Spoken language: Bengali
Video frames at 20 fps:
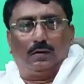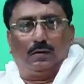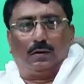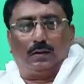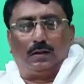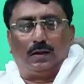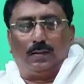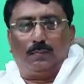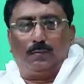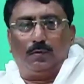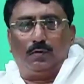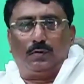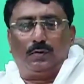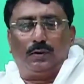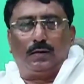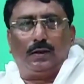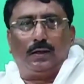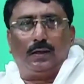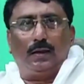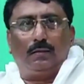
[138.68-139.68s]
গজার মোড়
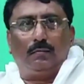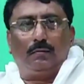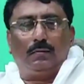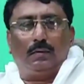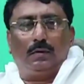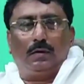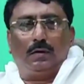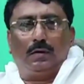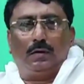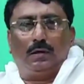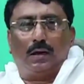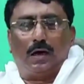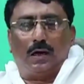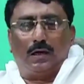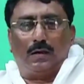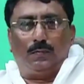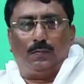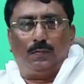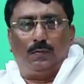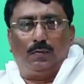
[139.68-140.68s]
থেকে
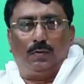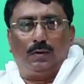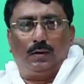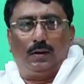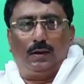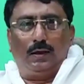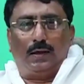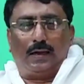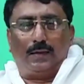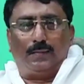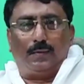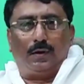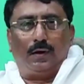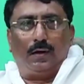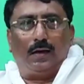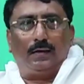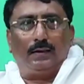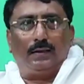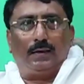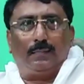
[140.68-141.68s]
আটপুর হয়ে
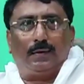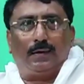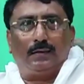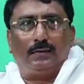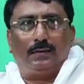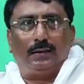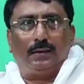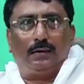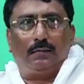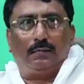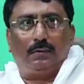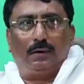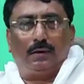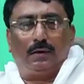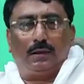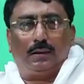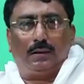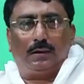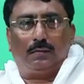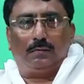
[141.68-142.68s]
রাজবালহাট যাবার যে
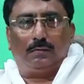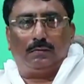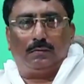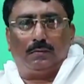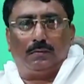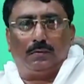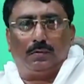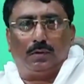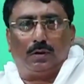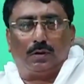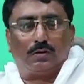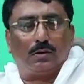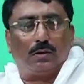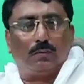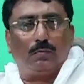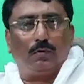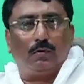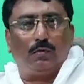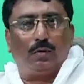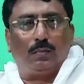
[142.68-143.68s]
দশ
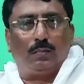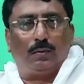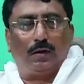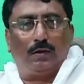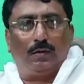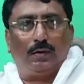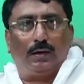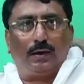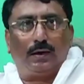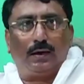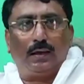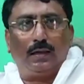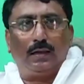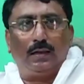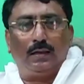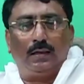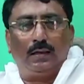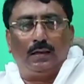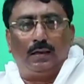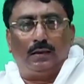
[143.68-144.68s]
নম্বর রোড বলে ওঠাকে
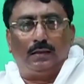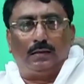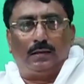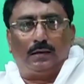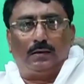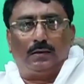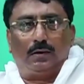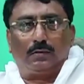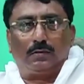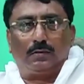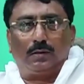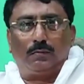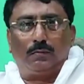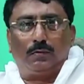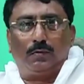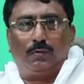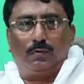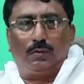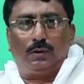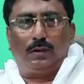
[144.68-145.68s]
সেই দশ
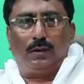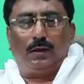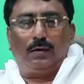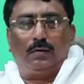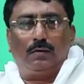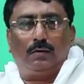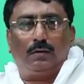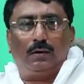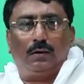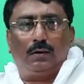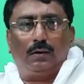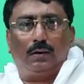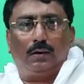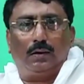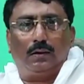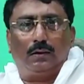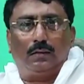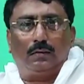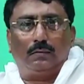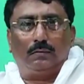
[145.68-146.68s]
নম্বর রোডের
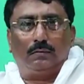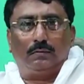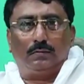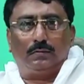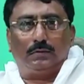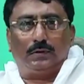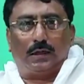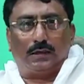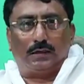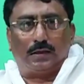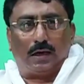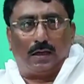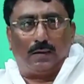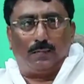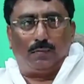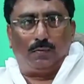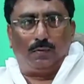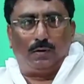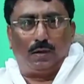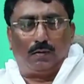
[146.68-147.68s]
জাস্ট আট
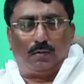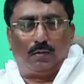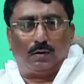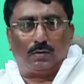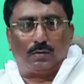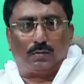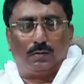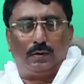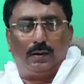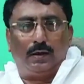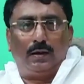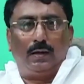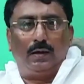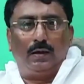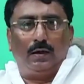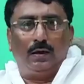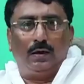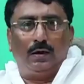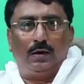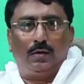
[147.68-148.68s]
ফুটটা ক্রস করে
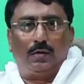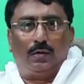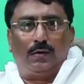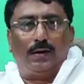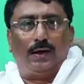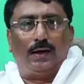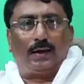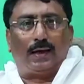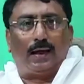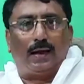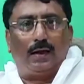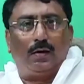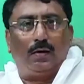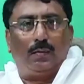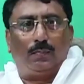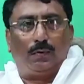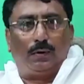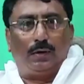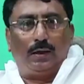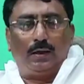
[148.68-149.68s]
রনের খালের
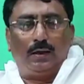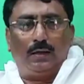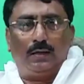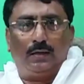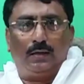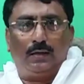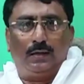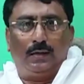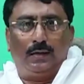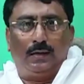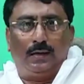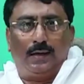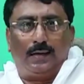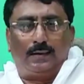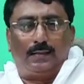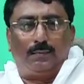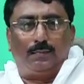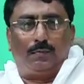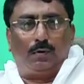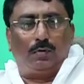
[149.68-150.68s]
ওপরে
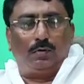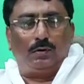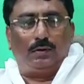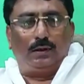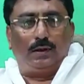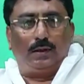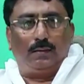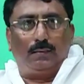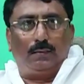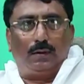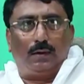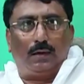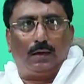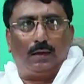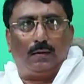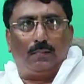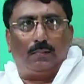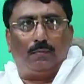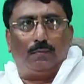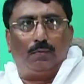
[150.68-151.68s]
একটি বহুদিনের
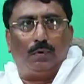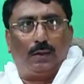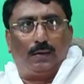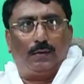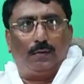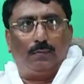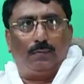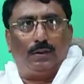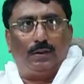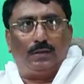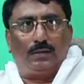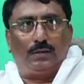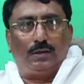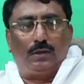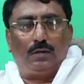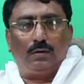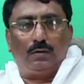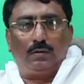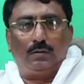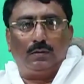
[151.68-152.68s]
পুরানো ব্রিজ ছিল